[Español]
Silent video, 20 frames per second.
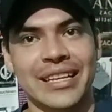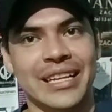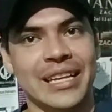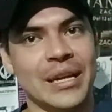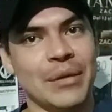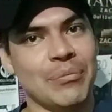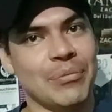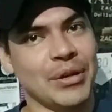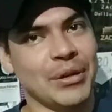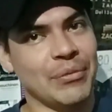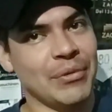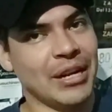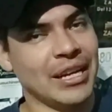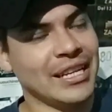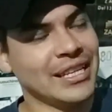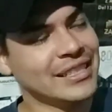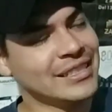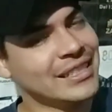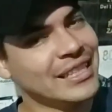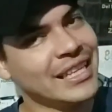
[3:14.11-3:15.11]
que
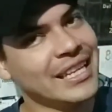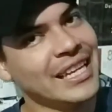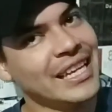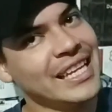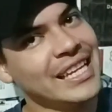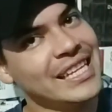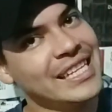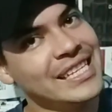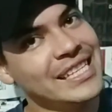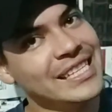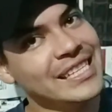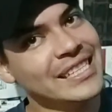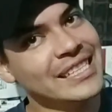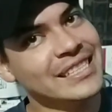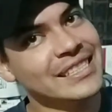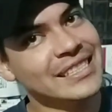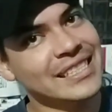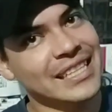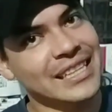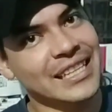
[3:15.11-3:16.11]
prevalece y
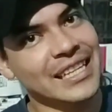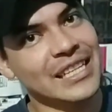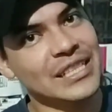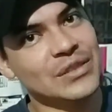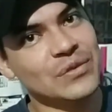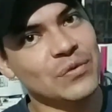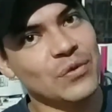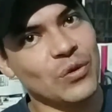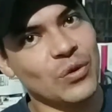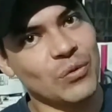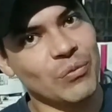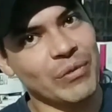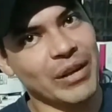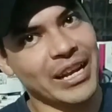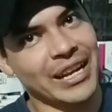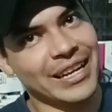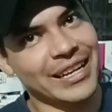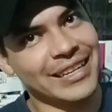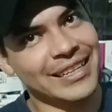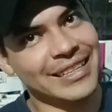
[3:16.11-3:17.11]
se transforma.